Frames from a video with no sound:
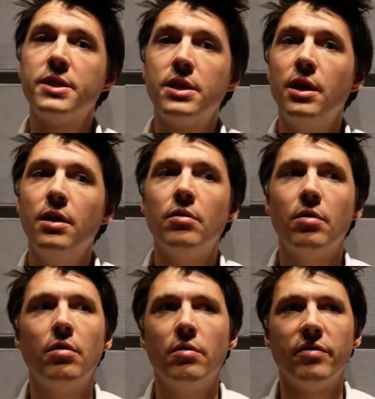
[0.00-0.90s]
ce qui est
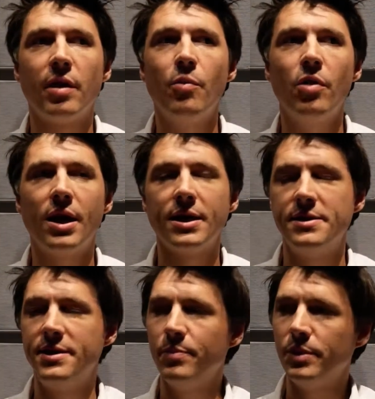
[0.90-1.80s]
vraiment
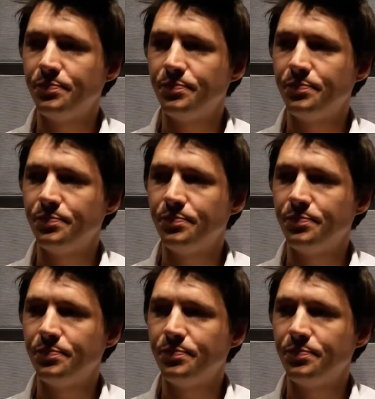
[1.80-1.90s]
rarissime.